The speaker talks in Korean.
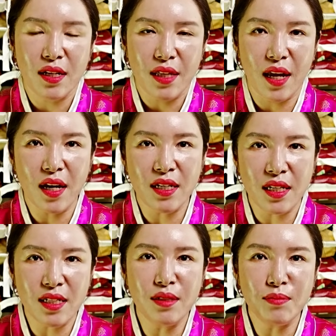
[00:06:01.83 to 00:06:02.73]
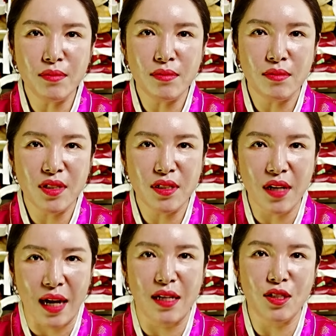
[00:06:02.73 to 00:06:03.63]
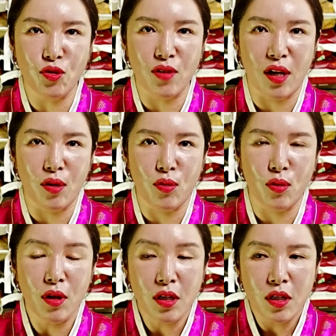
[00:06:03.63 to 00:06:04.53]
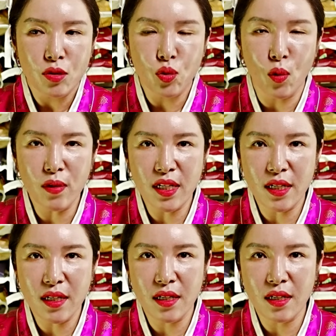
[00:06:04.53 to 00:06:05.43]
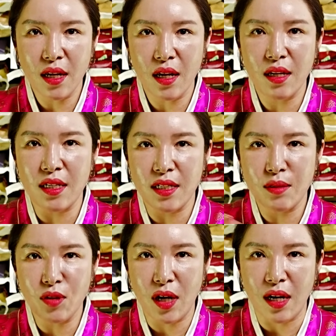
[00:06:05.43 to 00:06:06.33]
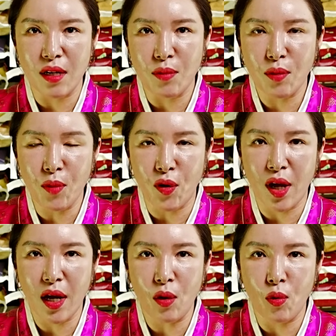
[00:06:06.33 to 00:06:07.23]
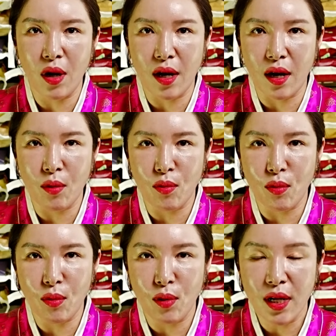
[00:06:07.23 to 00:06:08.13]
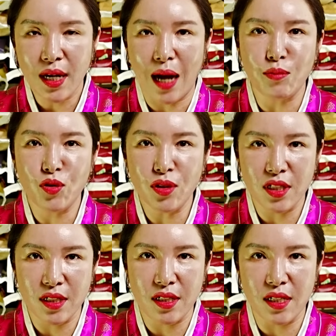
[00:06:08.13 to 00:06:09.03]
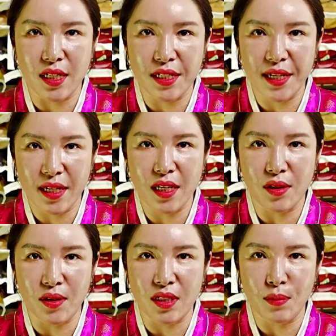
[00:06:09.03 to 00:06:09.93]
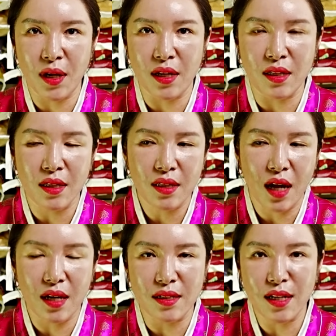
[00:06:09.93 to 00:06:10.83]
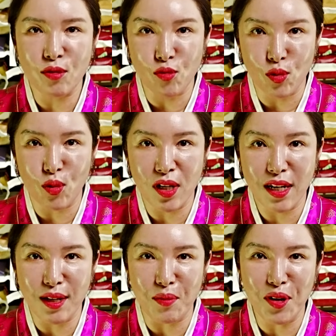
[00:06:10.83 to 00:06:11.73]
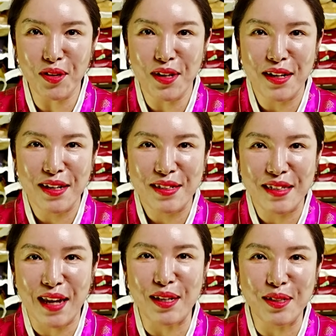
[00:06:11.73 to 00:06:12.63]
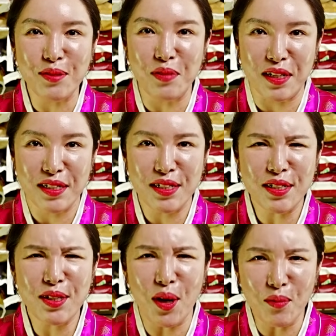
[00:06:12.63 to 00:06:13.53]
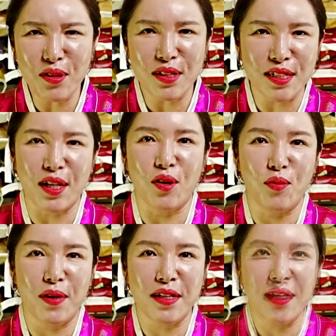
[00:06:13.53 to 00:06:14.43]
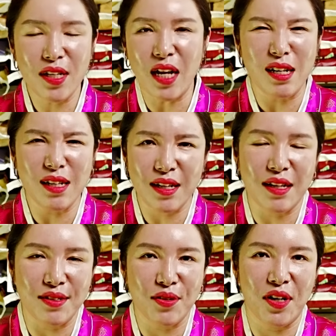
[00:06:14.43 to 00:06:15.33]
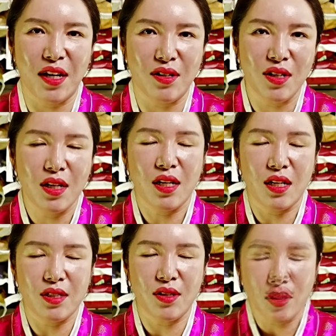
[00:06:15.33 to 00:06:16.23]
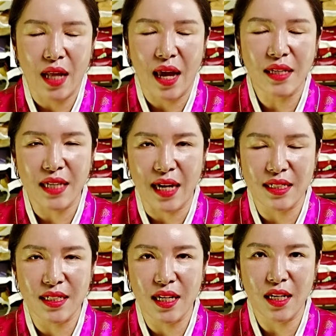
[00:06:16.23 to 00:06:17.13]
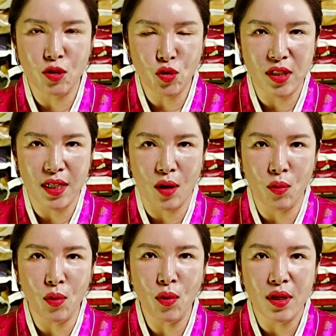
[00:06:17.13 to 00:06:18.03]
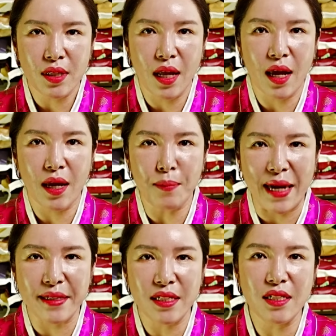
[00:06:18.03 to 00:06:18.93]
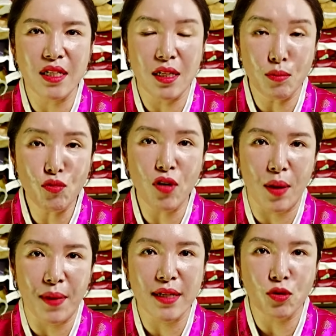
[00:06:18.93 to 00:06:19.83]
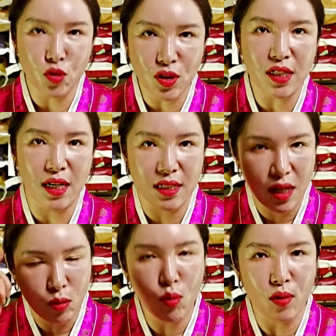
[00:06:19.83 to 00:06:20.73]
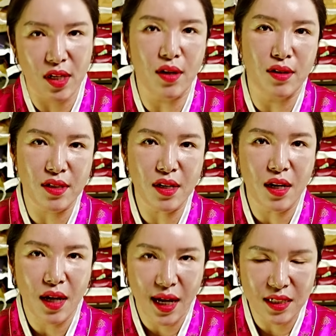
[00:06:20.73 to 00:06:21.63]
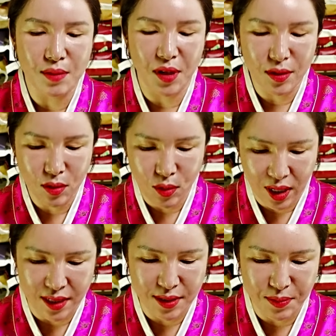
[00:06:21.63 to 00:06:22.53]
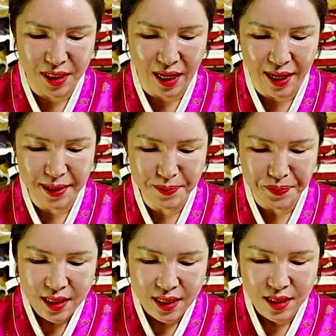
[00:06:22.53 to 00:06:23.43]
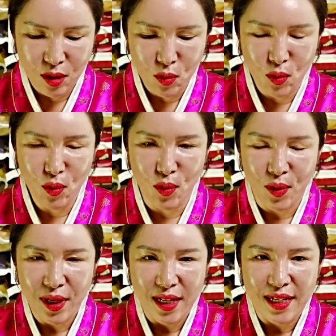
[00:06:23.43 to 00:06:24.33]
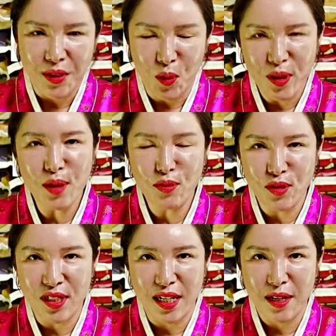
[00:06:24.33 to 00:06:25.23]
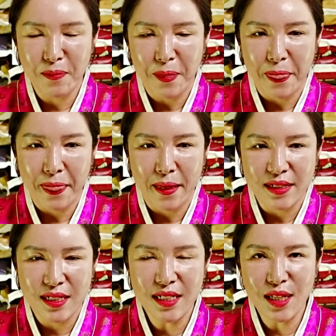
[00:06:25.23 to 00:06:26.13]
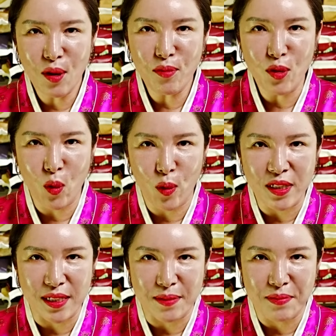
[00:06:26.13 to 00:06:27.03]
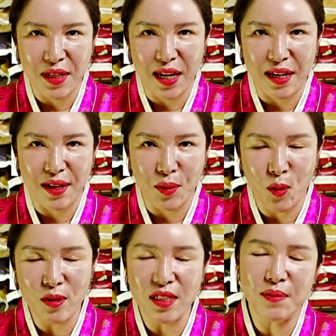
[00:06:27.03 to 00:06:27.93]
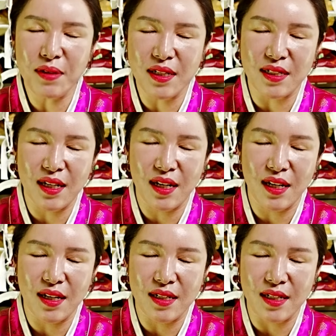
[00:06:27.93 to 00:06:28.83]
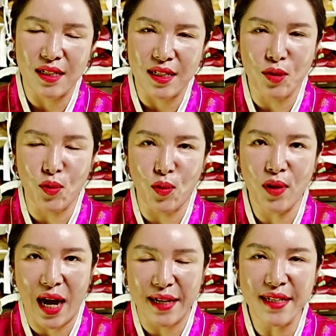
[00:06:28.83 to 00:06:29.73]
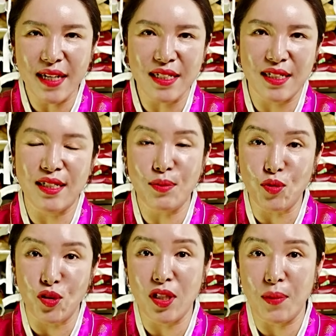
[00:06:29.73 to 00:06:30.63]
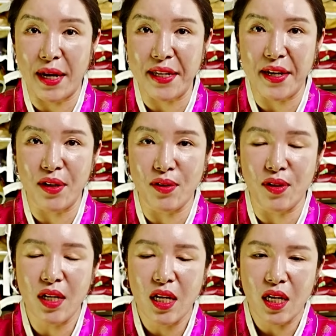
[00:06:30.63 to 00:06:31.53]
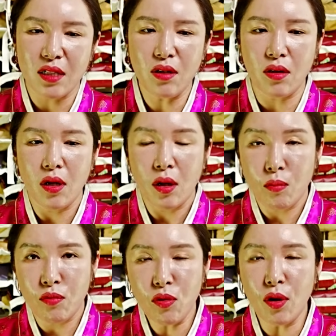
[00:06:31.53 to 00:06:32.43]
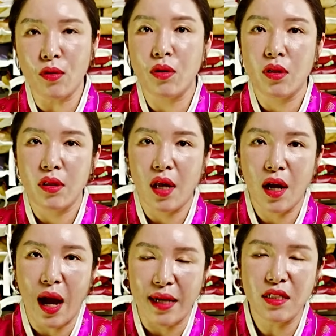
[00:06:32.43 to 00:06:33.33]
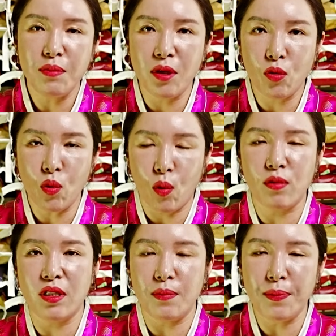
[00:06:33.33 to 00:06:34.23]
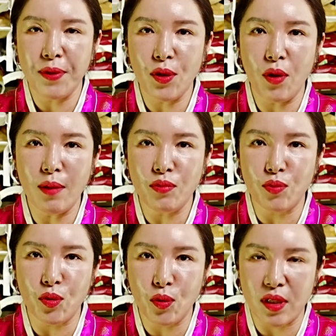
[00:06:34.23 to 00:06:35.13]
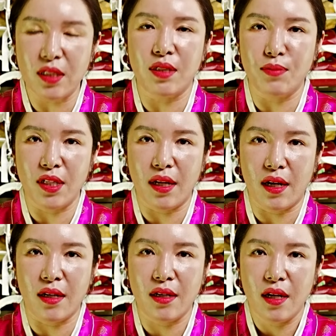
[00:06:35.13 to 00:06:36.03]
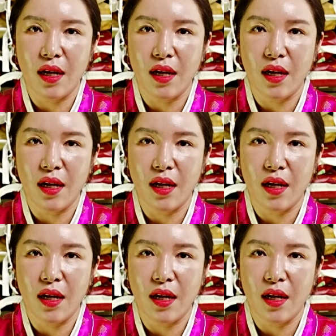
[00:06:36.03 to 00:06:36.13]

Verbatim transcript: 내가 이름을 날릴 수가 있고 좋은 일에 이름을 날리면 명예가 올라가고 감투를 쓰실 일이 생기는 거지만 다른데 눈 돌리게 되면 내 이름이 쓸데없는데 자꾸만 휘날리게 되는 거예요. 그래서 내 자신에게 충실하고 내 맡은 임무에만 충실하자 꼭 기억을 하시면 되겠습니다. 자, 그리고 용띠분들이 쓸데없는 고집. 네, 고집이 이제 있고 강단이 있으신 분들이 많아요. 그래서 물론 내가 아집이 있고 고집이 필요한 부분도 있습니다.